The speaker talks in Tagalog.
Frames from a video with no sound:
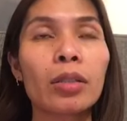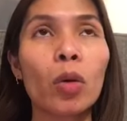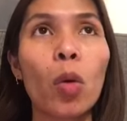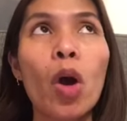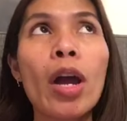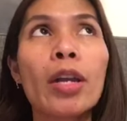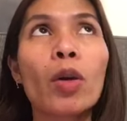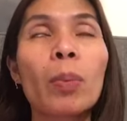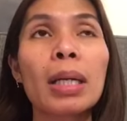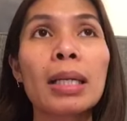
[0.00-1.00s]
So,
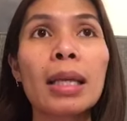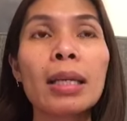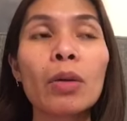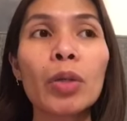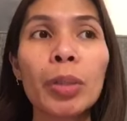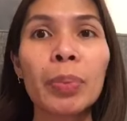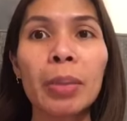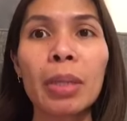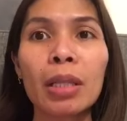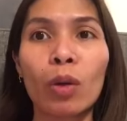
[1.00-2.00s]
nung pagdating ng work
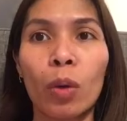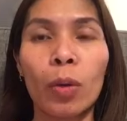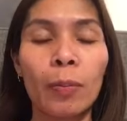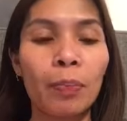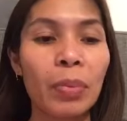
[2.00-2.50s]
permit ko,